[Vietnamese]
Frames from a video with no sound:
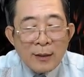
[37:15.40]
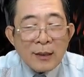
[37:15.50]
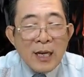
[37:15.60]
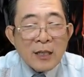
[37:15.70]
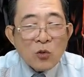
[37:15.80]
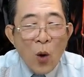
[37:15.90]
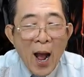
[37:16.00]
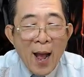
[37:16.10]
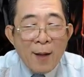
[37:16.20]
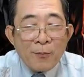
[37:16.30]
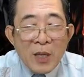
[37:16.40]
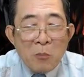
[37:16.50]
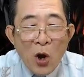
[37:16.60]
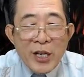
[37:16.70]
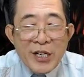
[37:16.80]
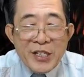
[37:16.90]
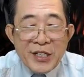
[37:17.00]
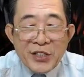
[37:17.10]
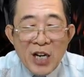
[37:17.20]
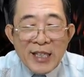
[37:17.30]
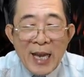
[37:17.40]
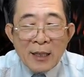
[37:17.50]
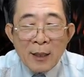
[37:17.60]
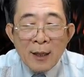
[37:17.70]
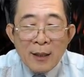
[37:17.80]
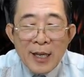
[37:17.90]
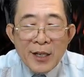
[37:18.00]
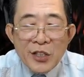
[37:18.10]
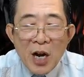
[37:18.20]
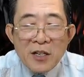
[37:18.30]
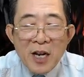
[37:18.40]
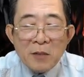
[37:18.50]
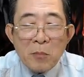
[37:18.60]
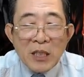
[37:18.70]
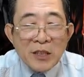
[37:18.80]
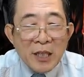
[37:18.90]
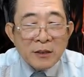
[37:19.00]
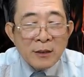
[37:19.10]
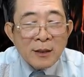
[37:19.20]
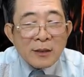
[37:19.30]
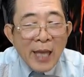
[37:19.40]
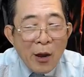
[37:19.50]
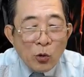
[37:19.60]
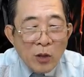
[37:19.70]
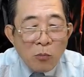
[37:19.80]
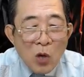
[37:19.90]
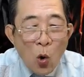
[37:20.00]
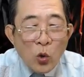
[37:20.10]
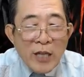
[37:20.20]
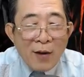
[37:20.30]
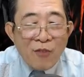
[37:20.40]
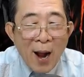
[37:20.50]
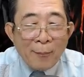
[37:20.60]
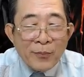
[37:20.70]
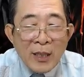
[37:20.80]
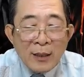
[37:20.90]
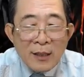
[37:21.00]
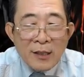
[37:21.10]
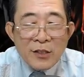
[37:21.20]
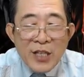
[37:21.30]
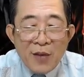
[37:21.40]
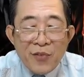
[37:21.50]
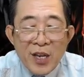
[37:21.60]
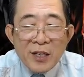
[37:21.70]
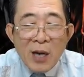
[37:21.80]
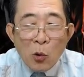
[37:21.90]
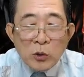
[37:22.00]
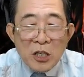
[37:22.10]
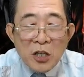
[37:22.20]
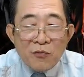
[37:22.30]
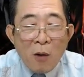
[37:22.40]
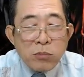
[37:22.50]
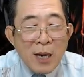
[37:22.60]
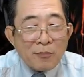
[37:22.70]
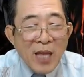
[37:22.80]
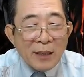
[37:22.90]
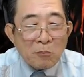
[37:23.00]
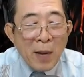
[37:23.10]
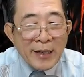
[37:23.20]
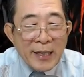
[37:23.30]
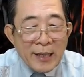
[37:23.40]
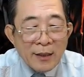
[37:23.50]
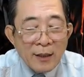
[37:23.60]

Kết quả, mọi người rất nhanh liền trở nên bình tĩnh, theo tốc độ của Trác Phàm hướng về phía đầu tường Phong Lâm Thành bay đi.